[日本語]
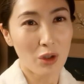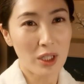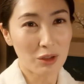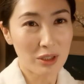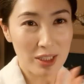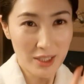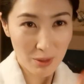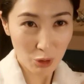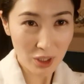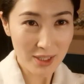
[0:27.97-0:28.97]
え国指定
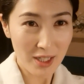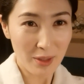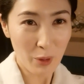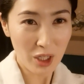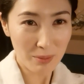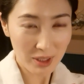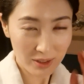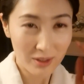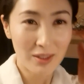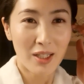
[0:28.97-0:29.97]
文化財でもありま
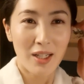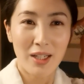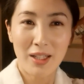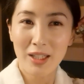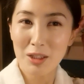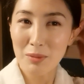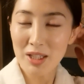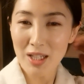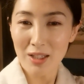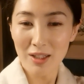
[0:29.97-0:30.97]
す、え中島
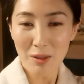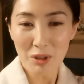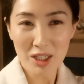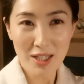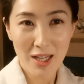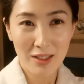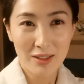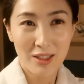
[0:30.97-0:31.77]
邸にて皆さん、